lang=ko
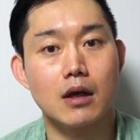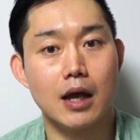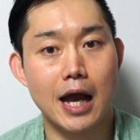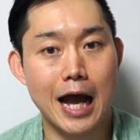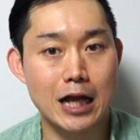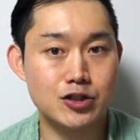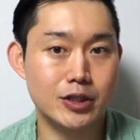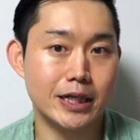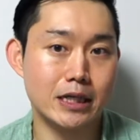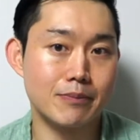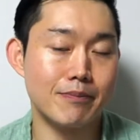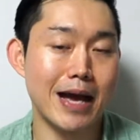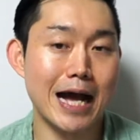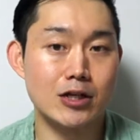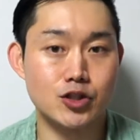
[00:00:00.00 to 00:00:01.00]
As you can
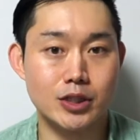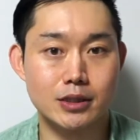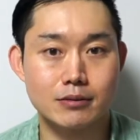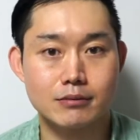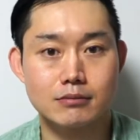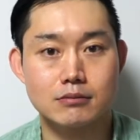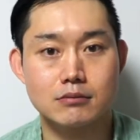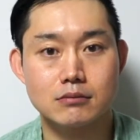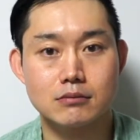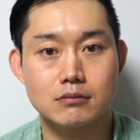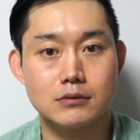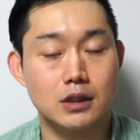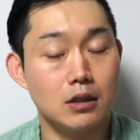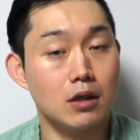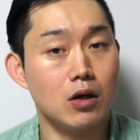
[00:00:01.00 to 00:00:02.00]
imagine.
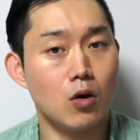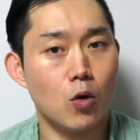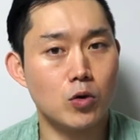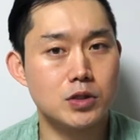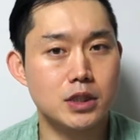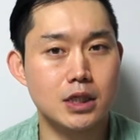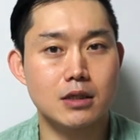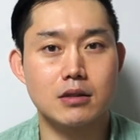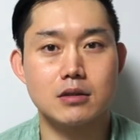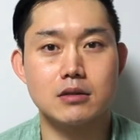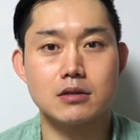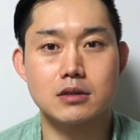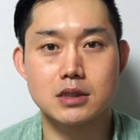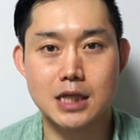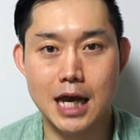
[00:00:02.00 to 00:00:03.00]
혹시
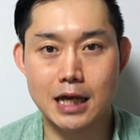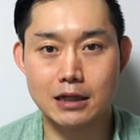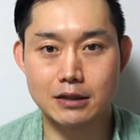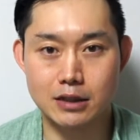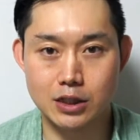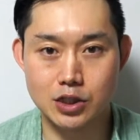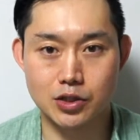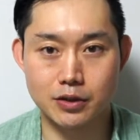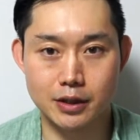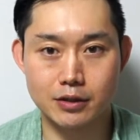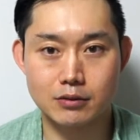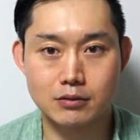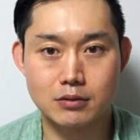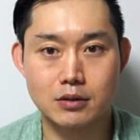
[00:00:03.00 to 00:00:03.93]
차이를 느끼셨나요?